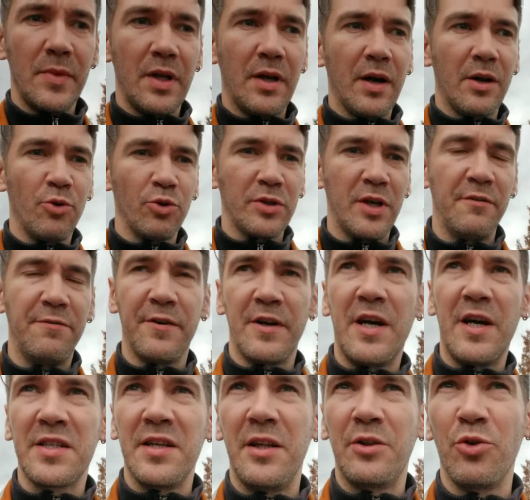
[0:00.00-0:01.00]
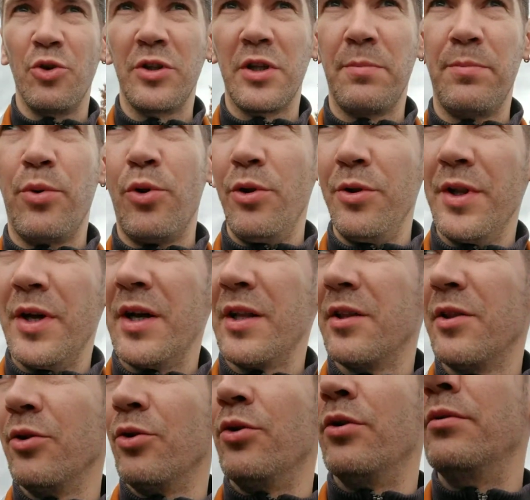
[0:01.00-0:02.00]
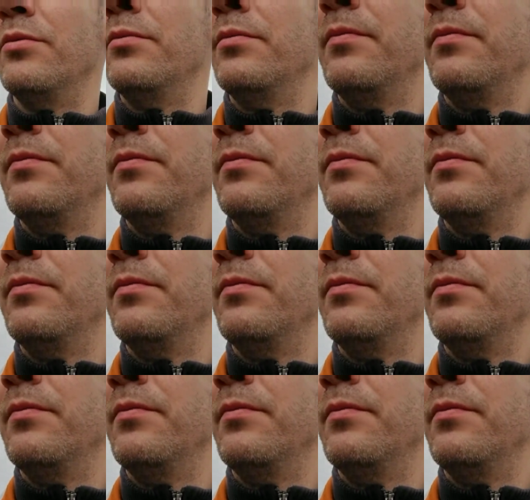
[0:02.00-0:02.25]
короткой фразой, то это полное дно.